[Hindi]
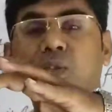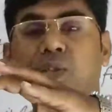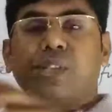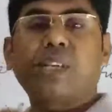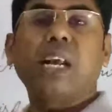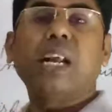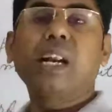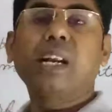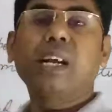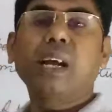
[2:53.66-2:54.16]

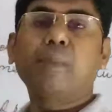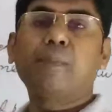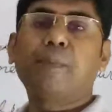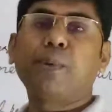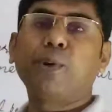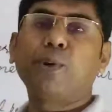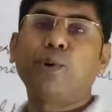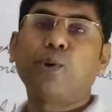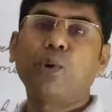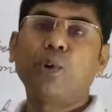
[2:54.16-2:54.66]
शेल का
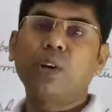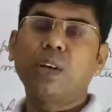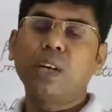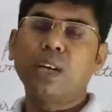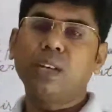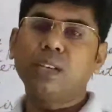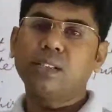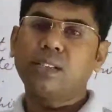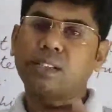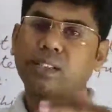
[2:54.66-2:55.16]
प्रयोग
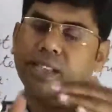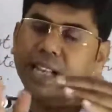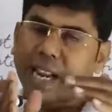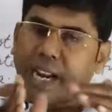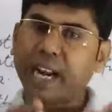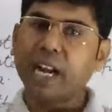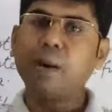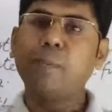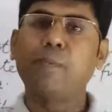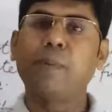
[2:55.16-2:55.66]

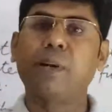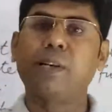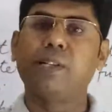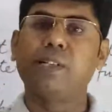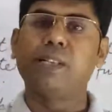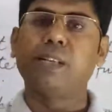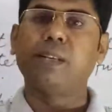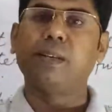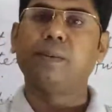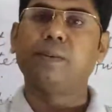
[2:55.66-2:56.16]
सेकेंड
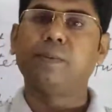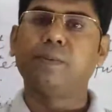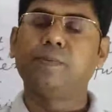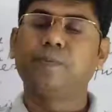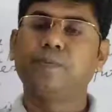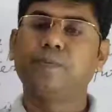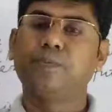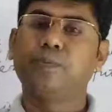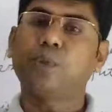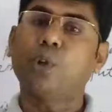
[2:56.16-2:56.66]
पर्सन
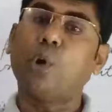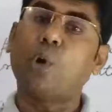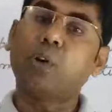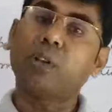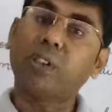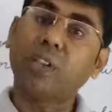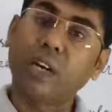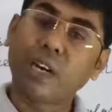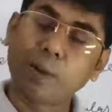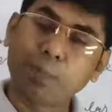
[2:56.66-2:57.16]
और
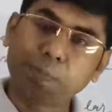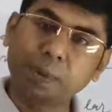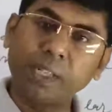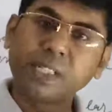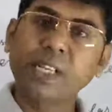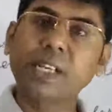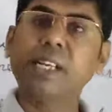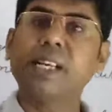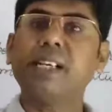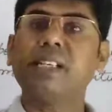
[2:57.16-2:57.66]
थर्ड
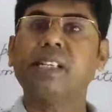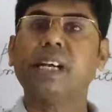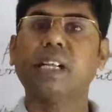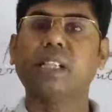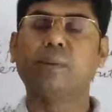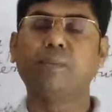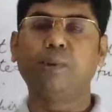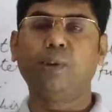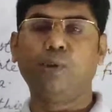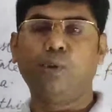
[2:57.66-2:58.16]
पर्सन के
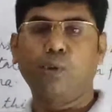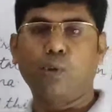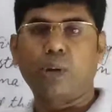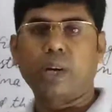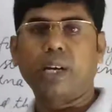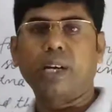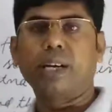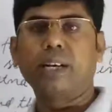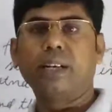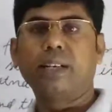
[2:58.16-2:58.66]
साथ भी
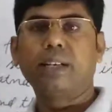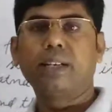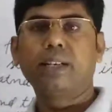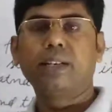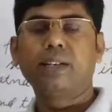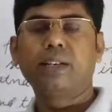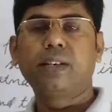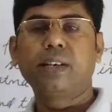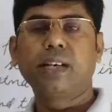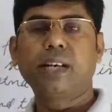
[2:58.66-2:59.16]
होगा
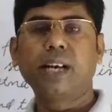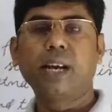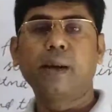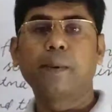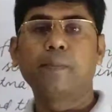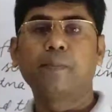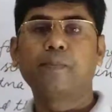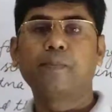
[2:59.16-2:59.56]
ठीक है